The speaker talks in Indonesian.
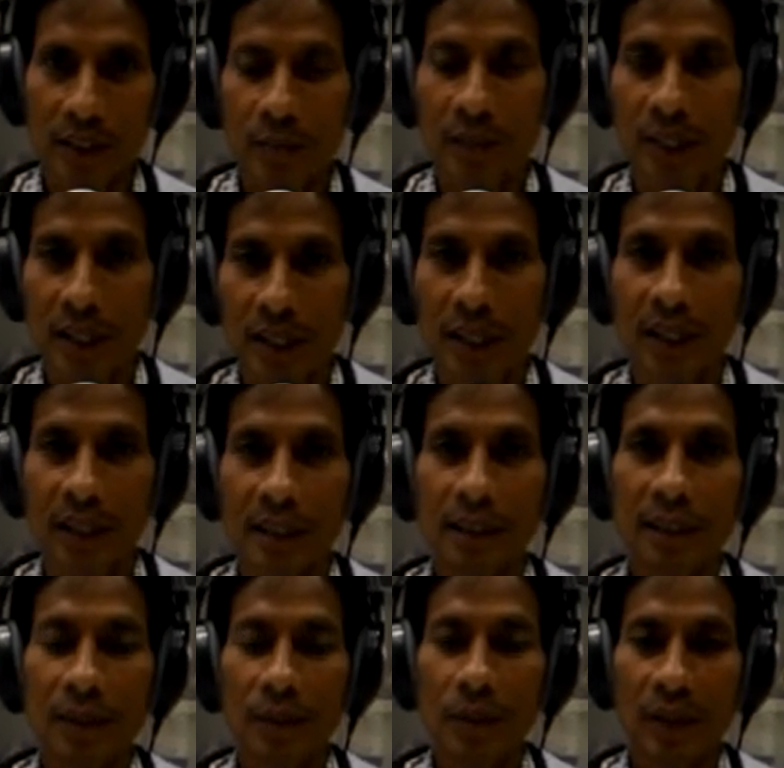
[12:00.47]

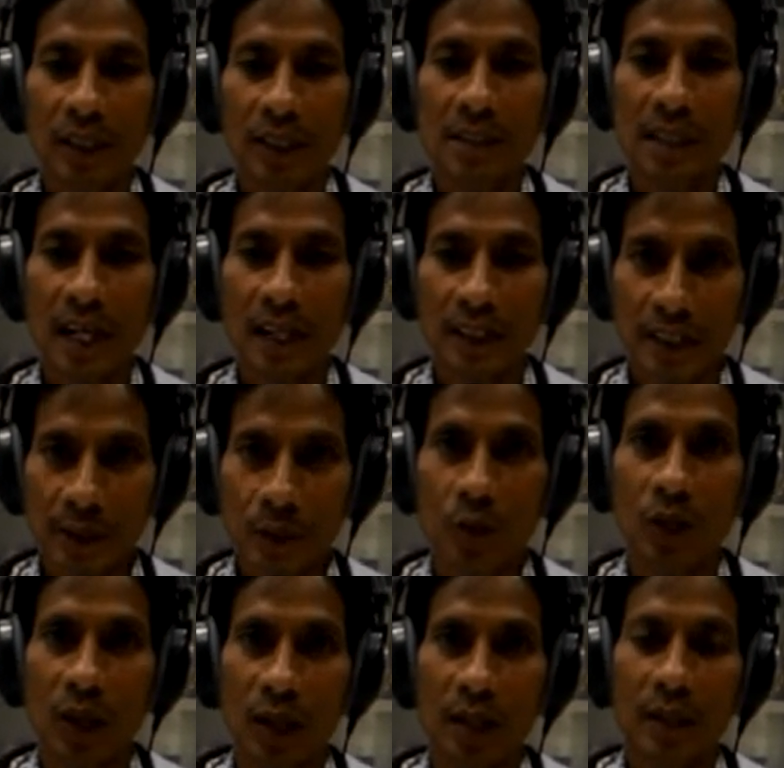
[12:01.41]
kebenaran. Pada saat
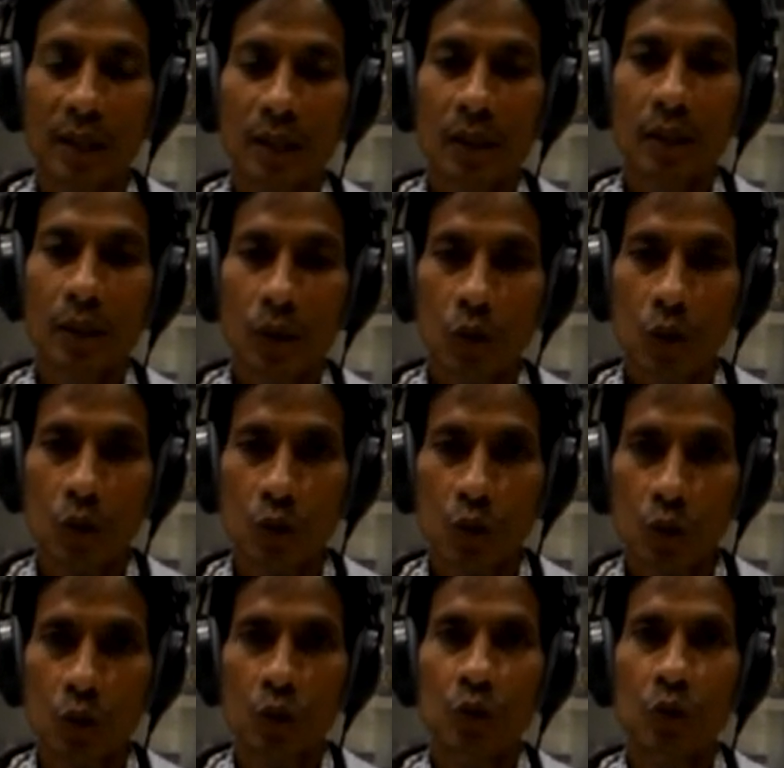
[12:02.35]
itulah Roh
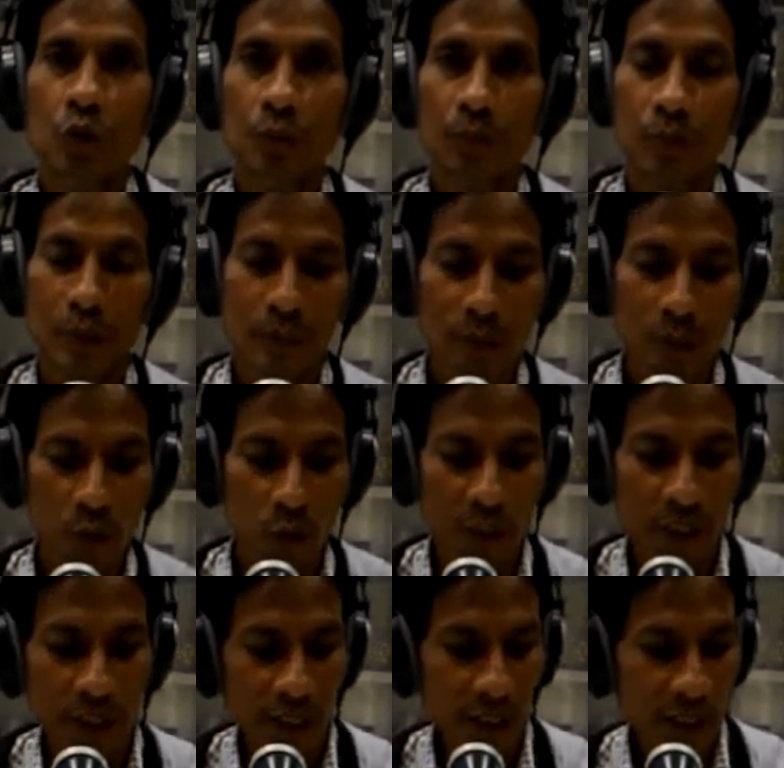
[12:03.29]
Kudus
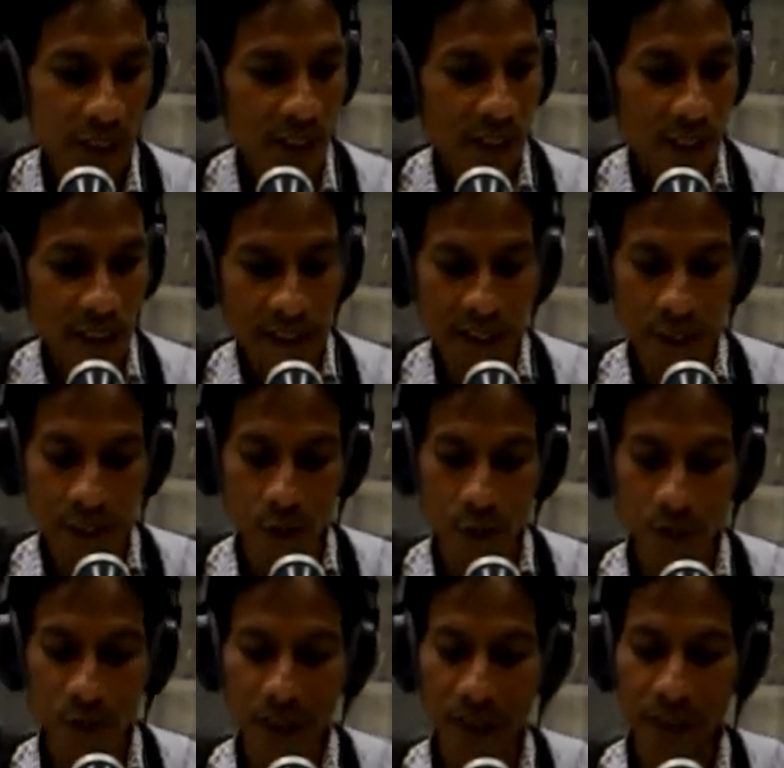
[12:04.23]
memenuhi
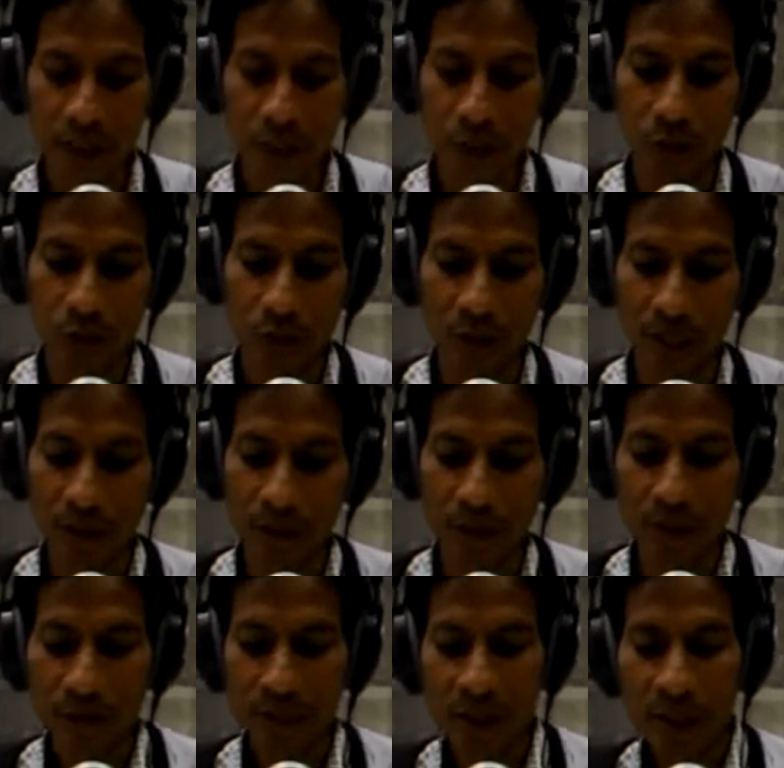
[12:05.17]
hidup kita
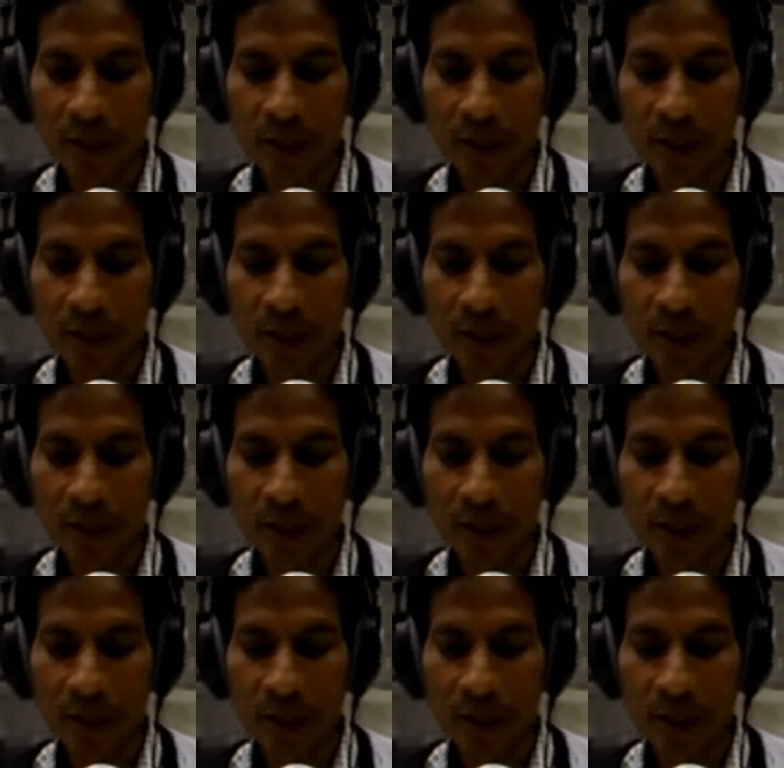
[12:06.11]
saudara.